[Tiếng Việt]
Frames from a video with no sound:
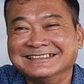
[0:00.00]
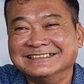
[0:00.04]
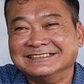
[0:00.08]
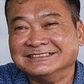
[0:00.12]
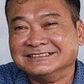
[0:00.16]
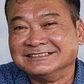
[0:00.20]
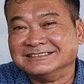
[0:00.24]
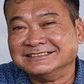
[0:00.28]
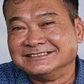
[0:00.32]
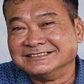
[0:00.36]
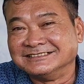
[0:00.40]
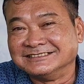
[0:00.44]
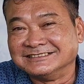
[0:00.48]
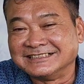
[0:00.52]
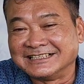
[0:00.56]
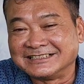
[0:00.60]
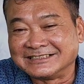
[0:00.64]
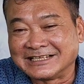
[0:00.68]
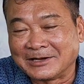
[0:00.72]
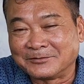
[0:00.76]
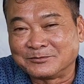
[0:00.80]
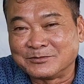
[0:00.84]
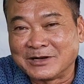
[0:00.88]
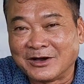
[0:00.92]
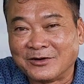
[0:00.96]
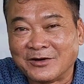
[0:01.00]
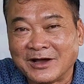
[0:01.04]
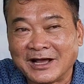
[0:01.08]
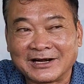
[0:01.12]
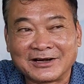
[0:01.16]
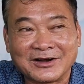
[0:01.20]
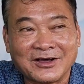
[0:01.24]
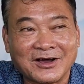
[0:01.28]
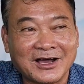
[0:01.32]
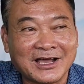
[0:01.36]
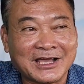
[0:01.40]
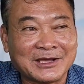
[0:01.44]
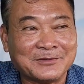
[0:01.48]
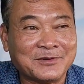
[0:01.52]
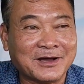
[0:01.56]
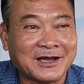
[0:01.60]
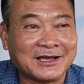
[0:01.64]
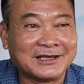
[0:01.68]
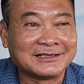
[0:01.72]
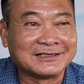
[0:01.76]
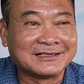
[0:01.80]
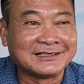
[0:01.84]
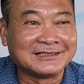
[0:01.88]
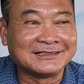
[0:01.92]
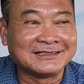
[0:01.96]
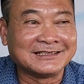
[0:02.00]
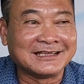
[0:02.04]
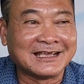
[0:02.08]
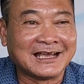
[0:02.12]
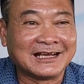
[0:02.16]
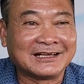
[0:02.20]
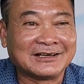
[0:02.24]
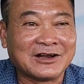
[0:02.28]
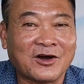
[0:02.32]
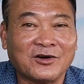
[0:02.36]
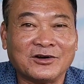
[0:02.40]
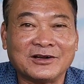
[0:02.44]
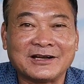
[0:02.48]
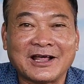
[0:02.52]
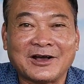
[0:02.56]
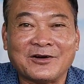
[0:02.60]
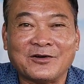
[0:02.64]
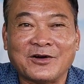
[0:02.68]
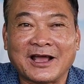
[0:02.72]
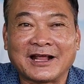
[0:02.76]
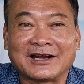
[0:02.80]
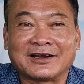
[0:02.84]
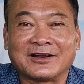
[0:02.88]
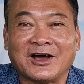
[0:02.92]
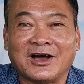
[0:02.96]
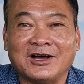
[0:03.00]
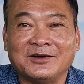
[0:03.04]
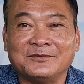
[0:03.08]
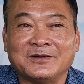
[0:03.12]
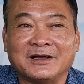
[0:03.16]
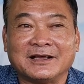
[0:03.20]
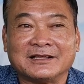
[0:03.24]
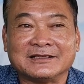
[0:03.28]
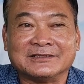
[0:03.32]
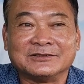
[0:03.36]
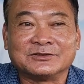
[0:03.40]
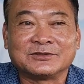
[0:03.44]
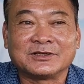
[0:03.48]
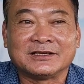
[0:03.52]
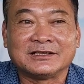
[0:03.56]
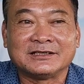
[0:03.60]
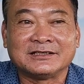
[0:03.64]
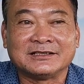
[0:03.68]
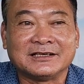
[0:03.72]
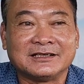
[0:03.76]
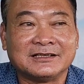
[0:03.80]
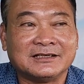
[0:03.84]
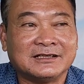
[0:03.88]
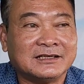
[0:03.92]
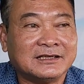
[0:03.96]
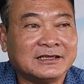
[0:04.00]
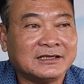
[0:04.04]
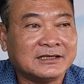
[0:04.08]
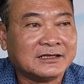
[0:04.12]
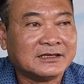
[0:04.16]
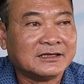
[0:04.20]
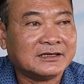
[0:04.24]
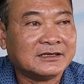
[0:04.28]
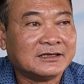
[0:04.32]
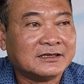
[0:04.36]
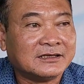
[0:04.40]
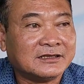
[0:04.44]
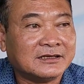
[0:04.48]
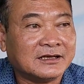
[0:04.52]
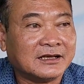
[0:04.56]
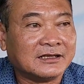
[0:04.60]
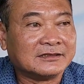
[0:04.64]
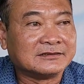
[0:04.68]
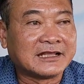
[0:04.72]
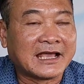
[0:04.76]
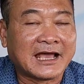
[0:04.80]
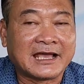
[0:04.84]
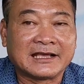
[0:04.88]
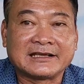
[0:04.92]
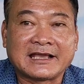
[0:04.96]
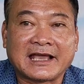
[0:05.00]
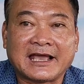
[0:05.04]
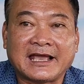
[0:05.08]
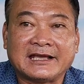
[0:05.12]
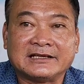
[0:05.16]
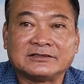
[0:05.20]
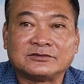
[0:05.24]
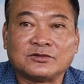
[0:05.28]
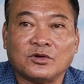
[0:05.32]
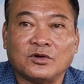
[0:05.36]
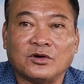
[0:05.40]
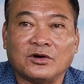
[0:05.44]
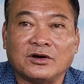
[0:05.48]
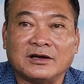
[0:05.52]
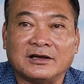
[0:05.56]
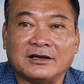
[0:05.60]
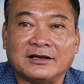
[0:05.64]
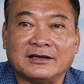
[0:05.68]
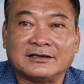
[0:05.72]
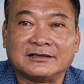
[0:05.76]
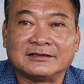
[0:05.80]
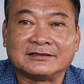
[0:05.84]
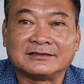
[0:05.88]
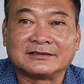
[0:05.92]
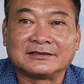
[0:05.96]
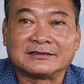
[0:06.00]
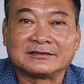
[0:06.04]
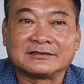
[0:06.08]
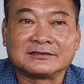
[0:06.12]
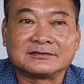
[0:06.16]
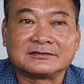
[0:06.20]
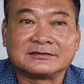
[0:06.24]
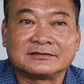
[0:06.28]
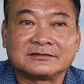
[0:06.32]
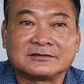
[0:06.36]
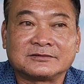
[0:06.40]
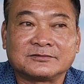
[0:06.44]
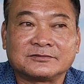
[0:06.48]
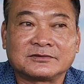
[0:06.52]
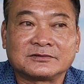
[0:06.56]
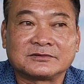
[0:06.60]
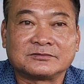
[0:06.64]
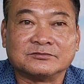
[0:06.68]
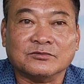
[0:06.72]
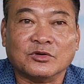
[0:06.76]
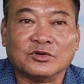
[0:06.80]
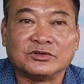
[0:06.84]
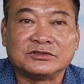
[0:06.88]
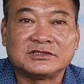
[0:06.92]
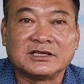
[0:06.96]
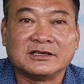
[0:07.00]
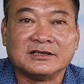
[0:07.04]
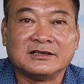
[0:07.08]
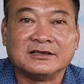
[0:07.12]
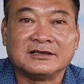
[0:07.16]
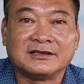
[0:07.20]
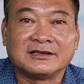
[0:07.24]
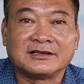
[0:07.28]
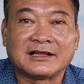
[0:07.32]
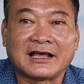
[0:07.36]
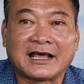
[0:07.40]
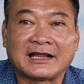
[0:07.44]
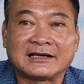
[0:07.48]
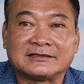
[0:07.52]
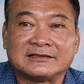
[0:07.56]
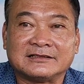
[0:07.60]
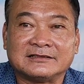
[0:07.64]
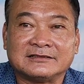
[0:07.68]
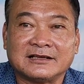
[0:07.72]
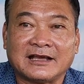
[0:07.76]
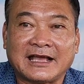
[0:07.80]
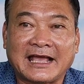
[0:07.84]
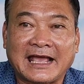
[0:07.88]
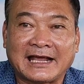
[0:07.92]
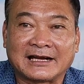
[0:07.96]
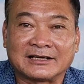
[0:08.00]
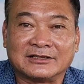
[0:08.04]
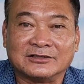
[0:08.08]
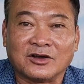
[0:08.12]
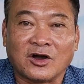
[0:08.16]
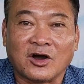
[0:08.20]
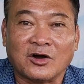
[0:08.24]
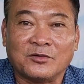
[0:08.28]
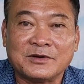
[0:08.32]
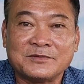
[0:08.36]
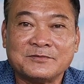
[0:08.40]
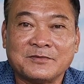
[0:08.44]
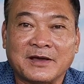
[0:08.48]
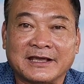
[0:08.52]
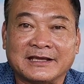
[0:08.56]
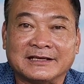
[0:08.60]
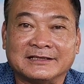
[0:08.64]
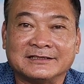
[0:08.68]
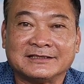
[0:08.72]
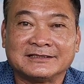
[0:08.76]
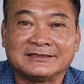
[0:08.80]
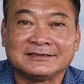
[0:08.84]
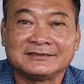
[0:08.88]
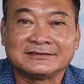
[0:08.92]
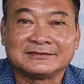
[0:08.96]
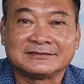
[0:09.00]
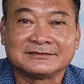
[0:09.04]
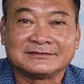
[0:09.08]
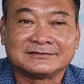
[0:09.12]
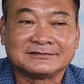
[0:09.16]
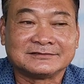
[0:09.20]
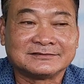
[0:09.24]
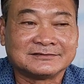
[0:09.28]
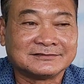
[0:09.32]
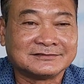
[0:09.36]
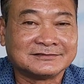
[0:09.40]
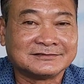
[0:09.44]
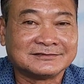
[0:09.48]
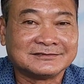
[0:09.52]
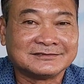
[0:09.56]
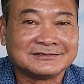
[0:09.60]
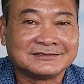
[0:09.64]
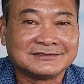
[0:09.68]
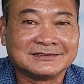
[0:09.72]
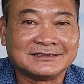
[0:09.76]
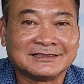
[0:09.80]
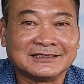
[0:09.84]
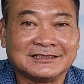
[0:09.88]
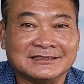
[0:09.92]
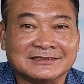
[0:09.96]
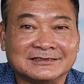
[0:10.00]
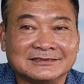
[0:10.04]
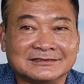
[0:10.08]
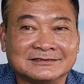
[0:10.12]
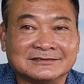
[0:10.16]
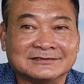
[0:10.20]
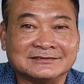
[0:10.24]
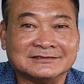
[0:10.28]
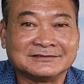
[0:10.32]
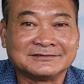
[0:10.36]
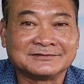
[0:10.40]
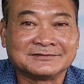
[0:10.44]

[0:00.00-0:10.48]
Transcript: gặp đâu ăn đó gặp ha. đâu ăn đó em ơi chứ giờ ừ. đói đâu ăn đó mà nhiều khi à, anh chạy ngày hai tô, à, buổi trưa anh chỉ ăn được ổ bánh mì thôi đó ừ, ừ.